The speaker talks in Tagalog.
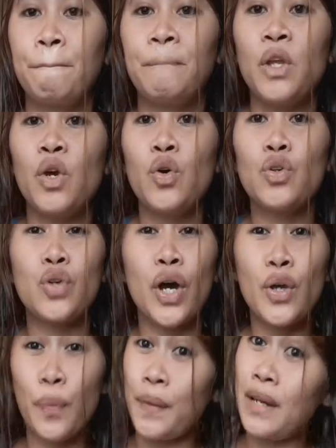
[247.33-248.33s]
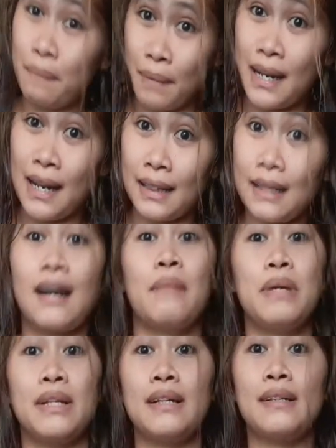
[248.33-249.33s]
hindi ko kayo pinipilit na
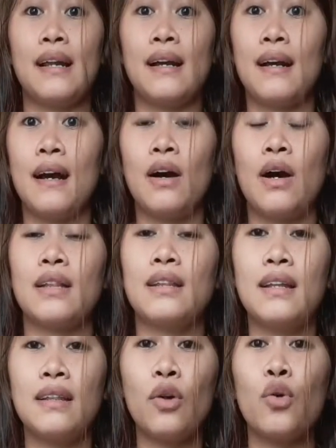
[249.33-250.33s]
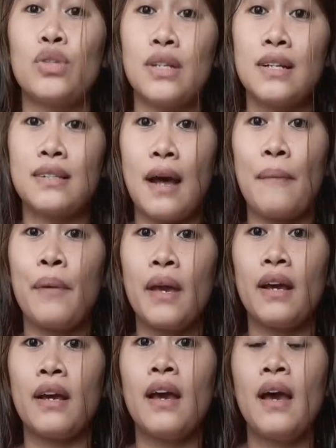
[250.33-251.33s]
gamitin talaga at hindi ko sinasabing